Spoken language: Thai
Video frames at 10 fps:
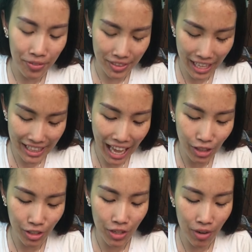แต่ต่างต
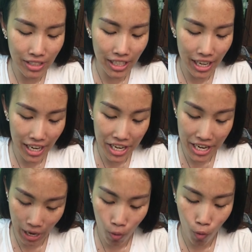รงที่ว่าเส้นอันนี้เห
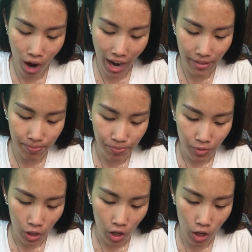นียวกว่า
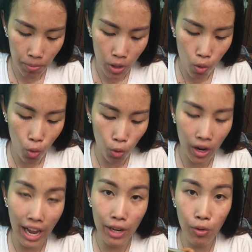แล้วก็มีกุ้ง
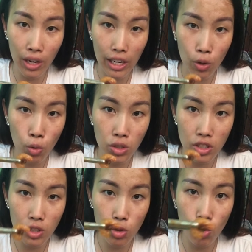ให้ด้วยกุ้ง
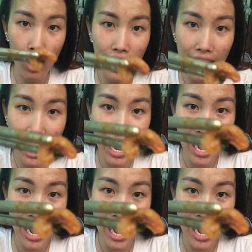ตัวเล็